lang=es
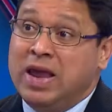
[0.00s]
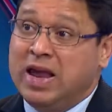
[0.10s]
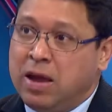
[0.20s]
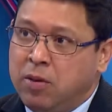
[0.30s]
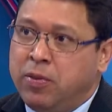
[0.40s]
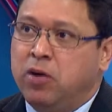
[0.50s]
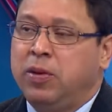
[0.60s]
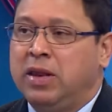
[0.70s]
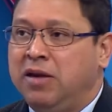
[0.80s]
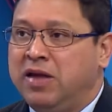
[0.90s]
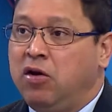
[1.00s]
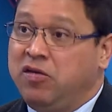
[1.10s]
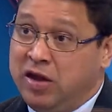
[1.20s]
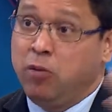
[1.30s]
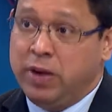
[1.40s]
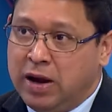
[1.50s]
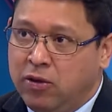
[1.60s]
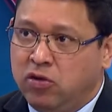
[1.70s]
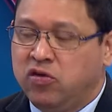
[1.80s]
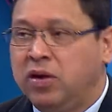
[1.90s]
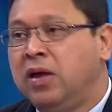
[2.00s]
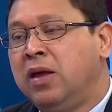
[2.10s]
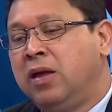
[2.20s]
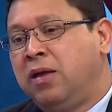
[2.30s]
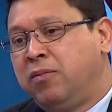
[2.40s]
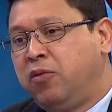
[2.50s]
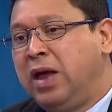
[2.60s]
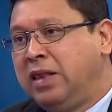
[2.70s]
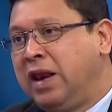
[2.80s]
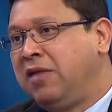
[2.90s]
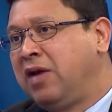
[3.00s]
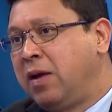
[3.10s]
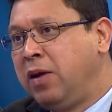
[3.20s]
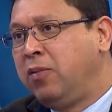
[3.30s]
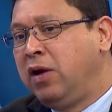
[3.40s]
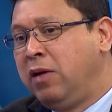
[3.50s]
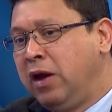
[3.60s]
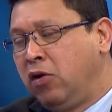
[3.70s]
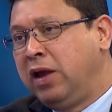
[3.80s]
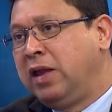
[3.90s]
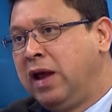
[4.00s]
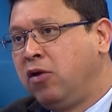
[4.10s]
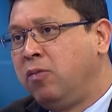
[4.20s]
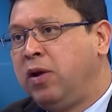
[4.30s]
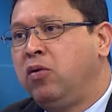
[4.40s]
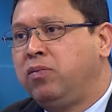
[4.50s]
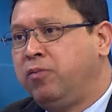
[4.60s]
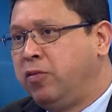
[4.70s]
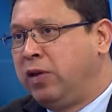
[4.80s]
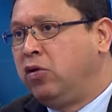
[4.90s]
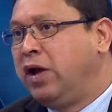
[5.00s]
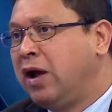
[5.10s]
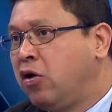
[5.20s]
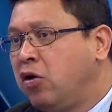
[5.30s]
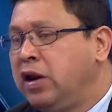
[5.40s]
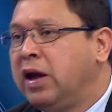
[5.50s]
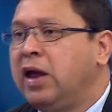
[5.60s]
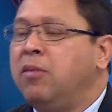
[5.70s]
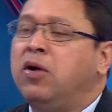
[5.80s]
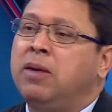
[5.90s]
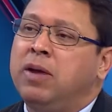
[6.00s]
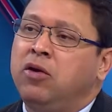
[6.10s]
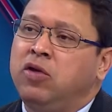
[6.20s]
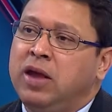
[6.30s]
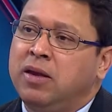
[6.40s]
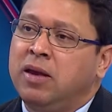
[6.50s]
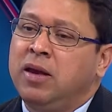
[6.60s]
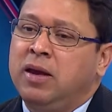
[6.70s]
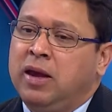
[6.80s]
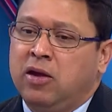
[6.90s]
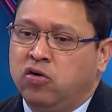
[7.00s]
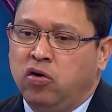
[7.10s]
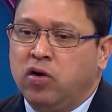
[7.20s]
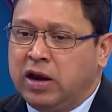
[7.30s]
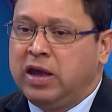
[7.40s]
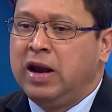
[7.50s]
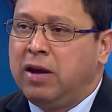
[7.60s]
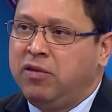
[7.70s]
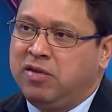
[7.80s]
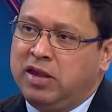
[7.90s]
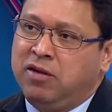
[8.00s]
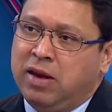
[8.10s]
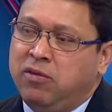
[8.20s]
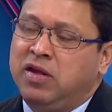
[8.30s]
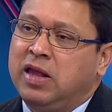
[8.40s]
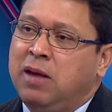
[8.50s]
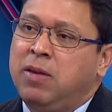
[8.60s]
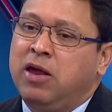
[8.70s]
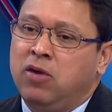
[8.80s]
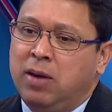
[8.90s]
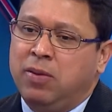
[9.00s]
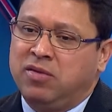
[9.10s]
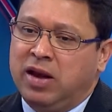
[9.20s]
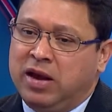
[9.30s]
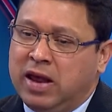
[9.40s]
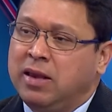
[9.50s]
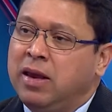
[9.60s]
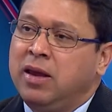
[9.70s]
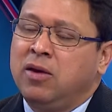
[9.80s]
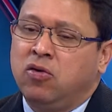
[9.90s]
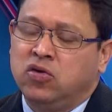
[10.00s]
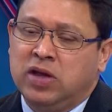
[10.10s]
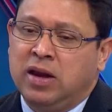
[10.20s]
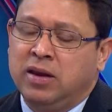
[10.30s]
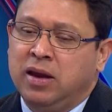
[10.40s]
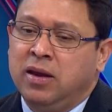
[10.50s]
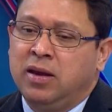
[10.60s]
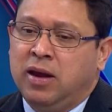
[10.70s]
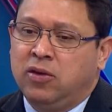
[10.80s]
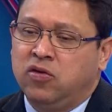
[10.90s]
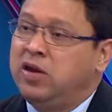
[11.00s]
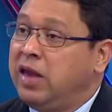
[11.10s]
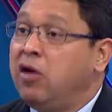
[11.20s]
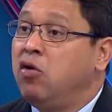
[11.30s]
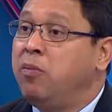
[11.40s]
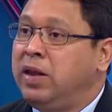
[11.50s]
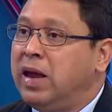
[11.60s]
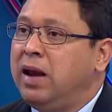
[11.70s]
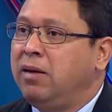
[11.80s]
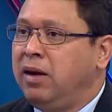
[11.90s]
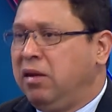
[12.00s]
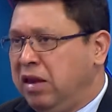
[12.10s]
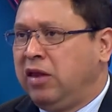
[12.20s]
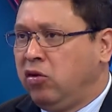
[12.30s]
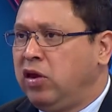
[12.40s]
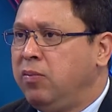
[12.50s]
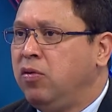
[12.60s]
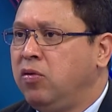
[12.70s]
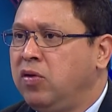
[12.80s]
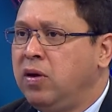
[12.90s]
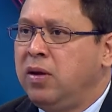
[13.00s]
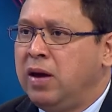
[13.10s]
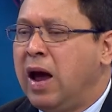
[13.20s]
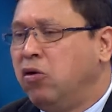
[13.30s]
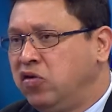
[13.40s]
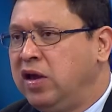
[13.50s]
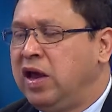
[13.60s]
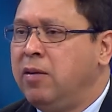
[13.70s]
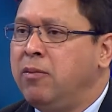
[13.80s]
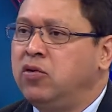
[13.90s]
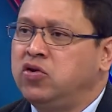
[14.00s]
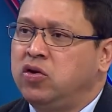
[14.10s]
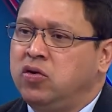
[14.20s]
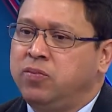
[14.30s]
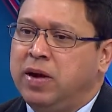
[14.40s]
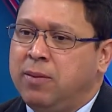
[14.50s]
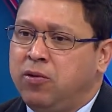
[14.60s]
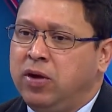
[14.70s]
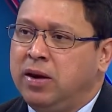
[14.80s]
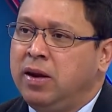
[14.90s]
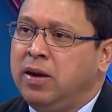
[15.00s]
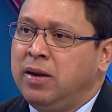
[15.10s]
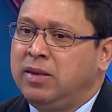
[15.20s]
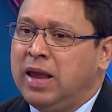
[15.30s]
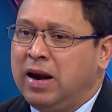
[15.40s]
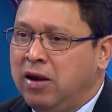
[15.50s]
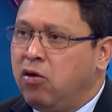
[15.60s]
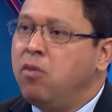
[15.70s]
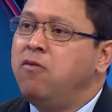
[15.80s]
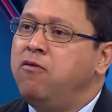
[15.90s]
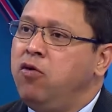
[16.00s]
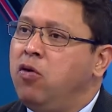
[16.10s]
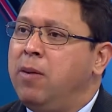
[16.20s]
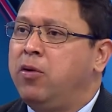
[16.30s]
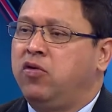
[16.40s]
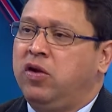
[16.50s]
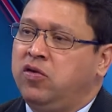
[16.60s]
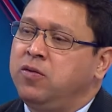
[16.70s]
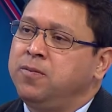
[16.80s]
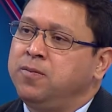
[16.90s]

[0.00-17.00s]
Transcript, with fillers: camas para hospitalizarlo y ser operado, entonces puedan tener esa cama disponible y los que están en el complejo por patologías crónicas que demoran varios días y que solo requieren la, visita, del médico y la especialidad constante, entonces tengan un hospital eh, de este tipo housing que llevamos nosotros para poder darle como un flujo al proceso.